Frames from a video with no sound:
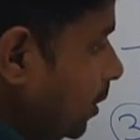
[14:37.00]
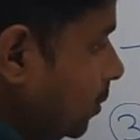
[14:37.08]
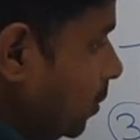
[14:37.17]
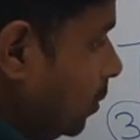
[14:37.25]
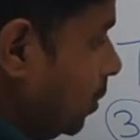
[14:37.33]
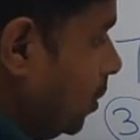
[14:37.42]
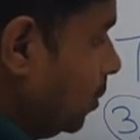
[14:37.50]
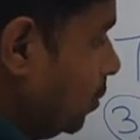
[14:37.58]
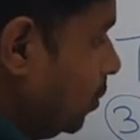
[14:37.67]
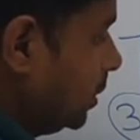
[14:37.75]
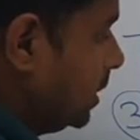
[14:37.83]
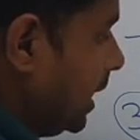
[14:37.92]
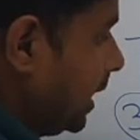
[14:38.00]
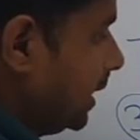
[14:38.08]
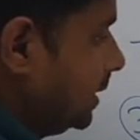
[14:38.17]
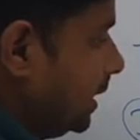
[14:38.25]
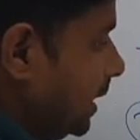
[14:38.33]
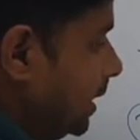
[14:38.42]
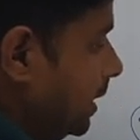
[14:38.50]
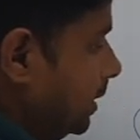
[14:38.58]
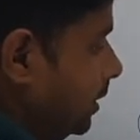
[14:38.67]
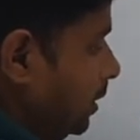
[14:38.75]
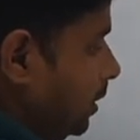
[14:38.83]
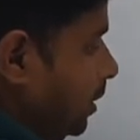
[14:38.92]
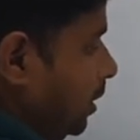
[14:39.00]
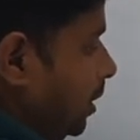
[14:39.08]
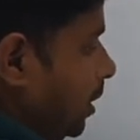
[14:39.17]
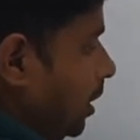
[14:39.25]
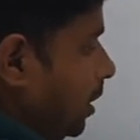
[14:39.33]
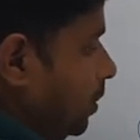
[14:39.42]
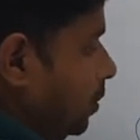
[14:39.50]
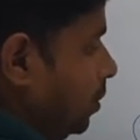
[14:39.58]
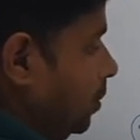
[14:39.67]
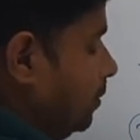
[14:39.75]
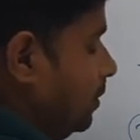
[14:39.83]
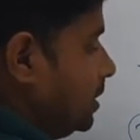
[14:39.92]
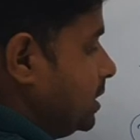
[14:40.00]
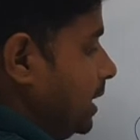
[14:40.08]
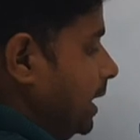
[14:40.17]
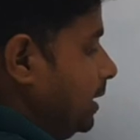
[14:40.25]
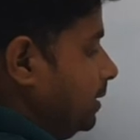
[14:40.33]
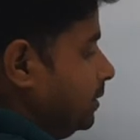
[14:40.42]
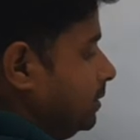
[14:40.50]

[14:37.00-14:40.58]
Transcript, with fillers: तो नौ दो ग्यारह जाएगा और नौ और चार